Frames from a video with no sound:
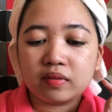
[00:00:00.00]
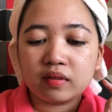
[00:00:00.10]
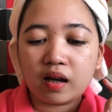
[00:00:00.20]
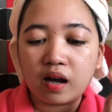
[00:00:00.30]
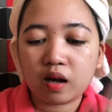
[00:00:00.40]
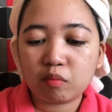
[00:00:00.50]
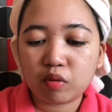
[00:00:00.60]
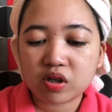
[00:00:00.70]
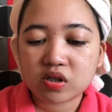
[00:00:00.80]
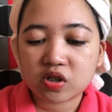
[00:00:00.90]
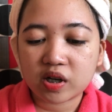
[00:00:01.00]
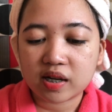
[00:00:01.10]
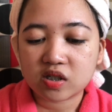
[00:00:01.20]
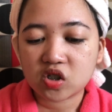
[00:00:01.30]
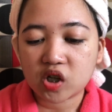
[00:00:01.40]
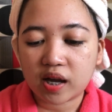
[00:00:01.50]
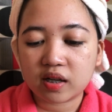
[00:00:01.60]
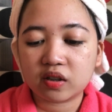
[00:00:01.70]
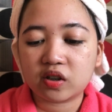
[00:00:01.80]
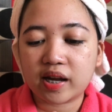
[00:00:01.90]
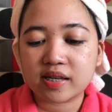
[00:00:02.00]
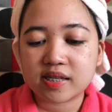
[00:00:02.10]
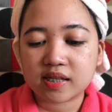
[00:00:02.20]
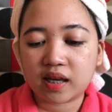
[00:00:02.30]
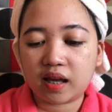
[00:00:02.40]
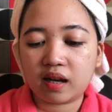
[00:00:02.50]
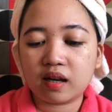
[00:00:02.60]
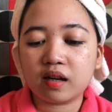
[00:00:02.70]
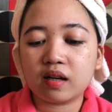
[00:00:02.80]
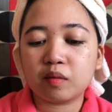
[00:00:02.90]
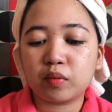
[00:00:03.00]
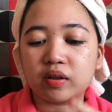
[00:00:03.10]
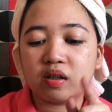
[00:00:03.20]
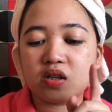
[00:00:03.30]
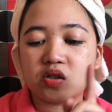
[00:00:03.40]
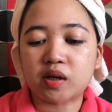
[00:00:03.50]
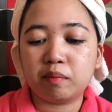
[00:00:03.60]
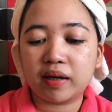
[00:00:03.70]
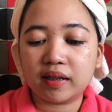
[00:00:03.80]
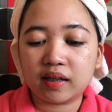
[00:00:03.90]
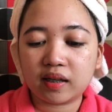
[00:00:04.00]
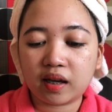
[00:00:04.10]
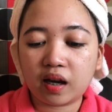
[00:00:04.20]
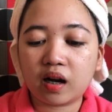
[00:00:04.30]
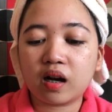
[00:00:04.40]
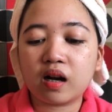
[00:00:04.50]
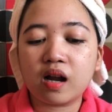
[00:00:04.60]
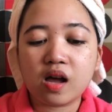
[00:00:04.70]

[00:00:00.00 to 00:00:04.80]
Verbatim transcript: Nakaka-moisturize siya ng dry skin. Pwede din siyang body care.